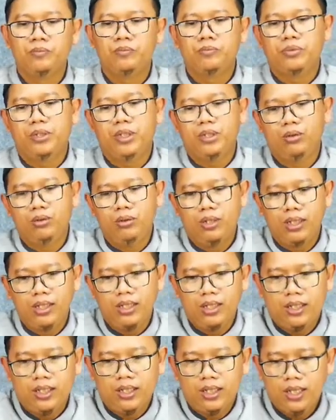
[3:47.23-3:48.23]

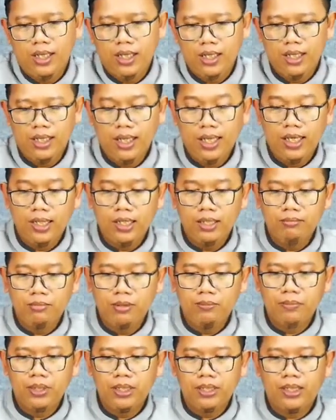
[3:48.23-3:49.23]
bahwa hal-hal yang
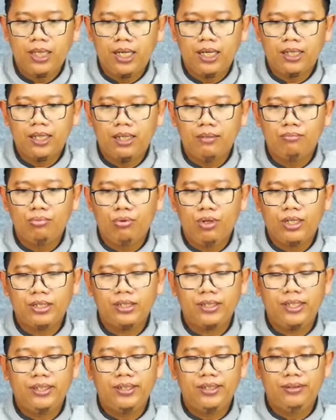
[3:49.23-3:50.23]
membatalkan
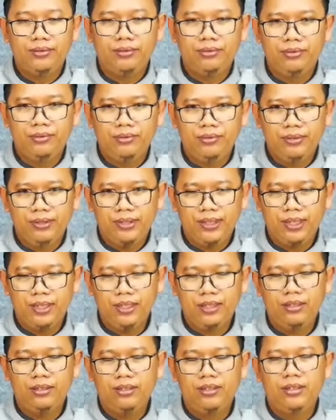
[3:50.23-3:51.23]
puasa itu
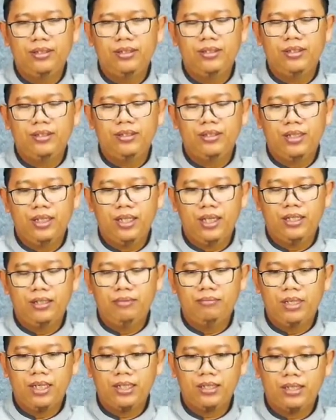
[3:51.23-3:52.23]
ya
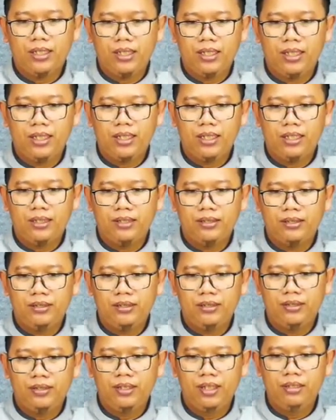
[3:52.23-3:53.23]
selain makan
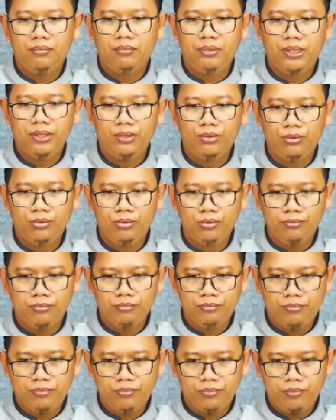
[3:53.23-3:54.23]
dan
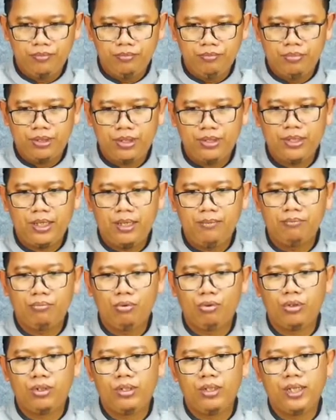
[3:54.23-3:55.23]
minum
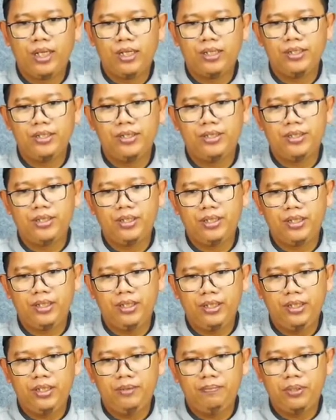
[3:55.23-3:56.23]
bercampur dengan
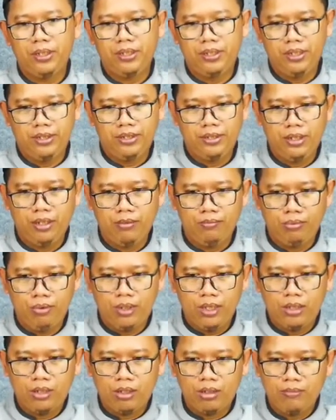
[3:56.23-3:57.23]
istri pada siang
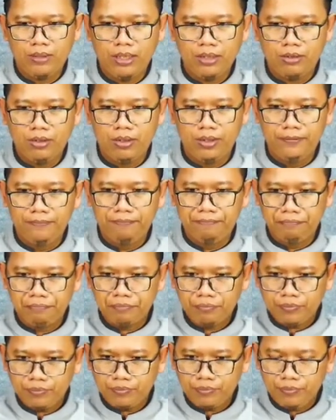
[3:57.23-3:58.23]
bulan Ramadan
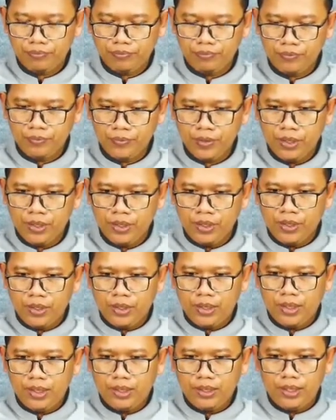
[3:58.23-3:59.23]

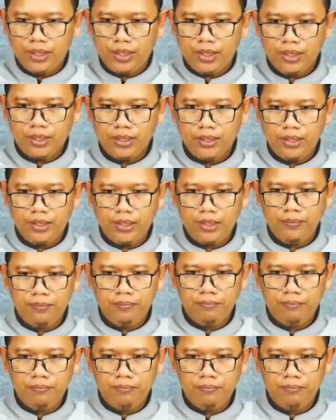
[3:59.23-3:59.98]
ada lagi